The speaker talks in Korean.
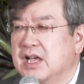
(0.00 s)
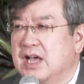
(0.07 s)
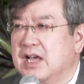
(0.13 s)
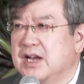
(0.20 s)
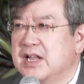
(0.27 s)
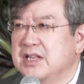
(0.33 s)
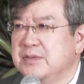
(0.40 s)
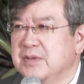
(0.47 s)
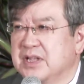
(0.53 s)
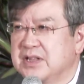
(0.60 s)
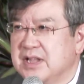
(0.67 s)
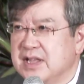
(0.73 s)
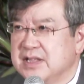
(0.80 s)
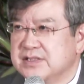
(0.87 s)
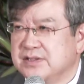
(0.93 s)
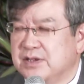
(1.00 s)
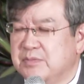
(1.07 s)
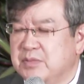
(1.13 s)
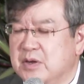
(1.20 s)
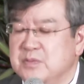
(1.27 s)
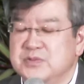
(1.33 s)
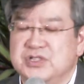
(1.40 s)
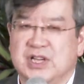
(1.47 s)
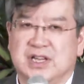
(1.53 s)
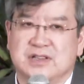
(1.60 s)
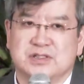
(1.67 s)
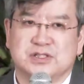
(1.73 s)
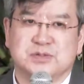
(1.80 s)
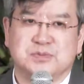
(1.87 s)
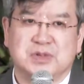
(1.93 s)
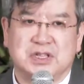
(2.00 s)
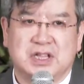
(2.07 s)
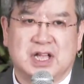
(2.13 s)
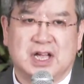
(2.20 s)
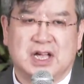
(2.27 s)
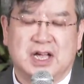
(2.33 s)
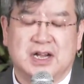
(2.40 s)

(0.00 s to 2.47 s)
하나님에 대해서 범죄하였습니다.